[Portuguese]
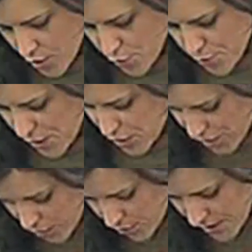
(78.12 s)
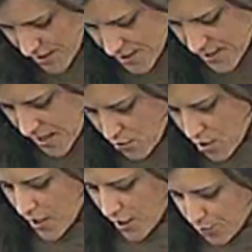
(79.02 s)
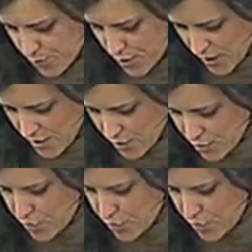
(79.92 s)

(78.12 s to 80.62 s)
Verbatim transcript: os processos de atualização e o processo de